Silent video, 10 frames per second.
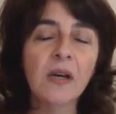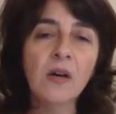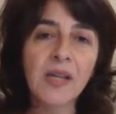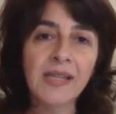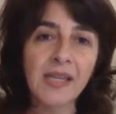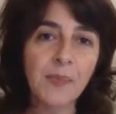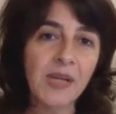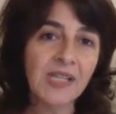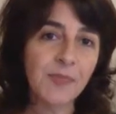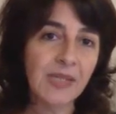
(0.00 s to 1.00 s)
encadrées
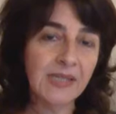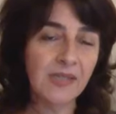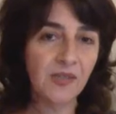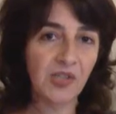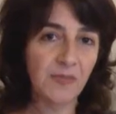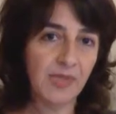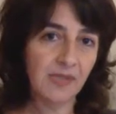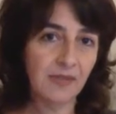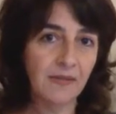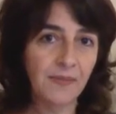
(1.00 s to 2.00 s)
par l'expertise d'un
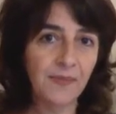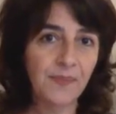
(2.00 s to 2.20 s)
chimiste.